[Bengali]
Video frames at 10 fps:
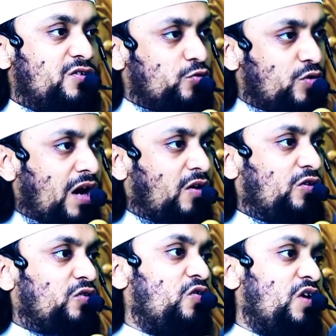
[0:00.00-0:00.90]
সুরার
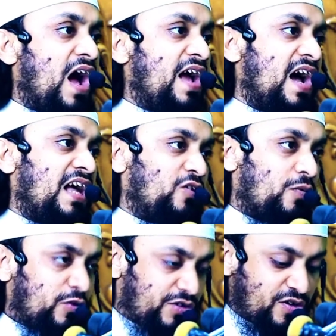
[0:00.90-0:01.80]
কতকগুলি আয়াত
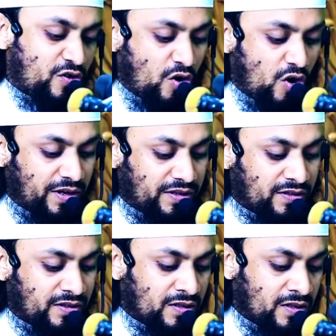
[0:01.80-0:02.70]
অবতীর্ণ হয়
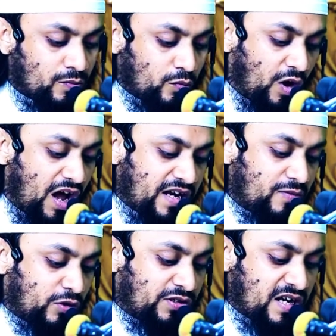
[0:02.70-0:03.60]
বুখারির
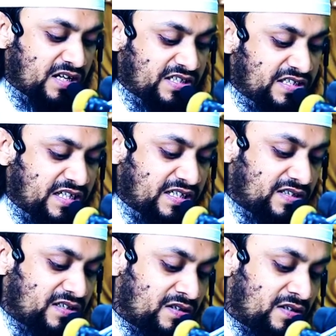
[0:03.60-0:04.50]
মধ্যে আসছে
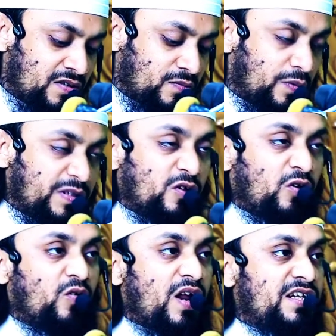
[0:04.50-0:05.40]
পবিত্র
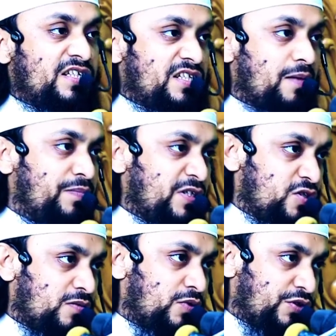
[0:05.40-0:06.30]
কোরআনের ২৬
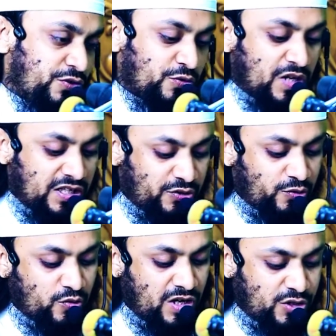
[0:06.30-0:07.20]
নম্বর সুরা
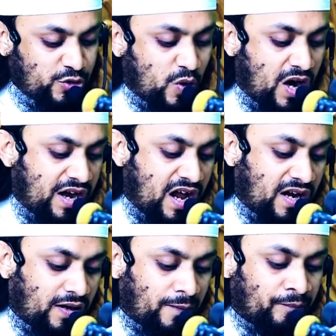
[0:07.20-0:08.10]
সুরা সুয়ারার
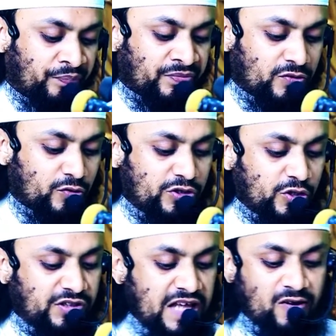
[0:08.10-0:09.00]
দুইশো
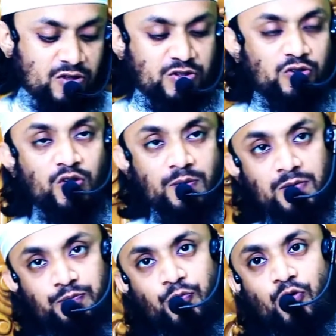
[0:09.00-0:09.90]
তেরো চোদ্দো এবং
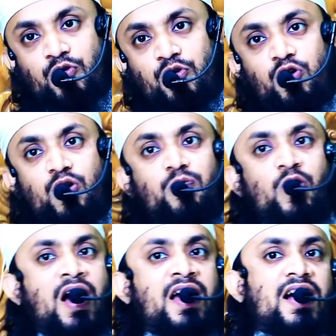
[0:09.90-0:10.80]
পনেরো নম্বর
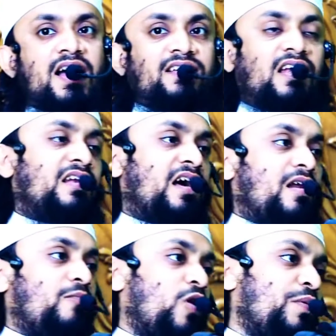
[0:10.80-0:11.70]
আয়াত আল্লাহ
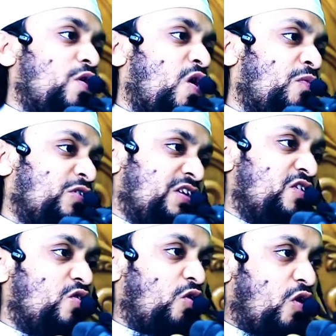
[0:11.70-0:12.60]
রাবুল আলমিন
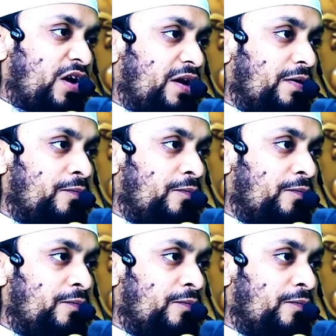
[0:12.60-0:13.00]
অবতীর্ণ করেন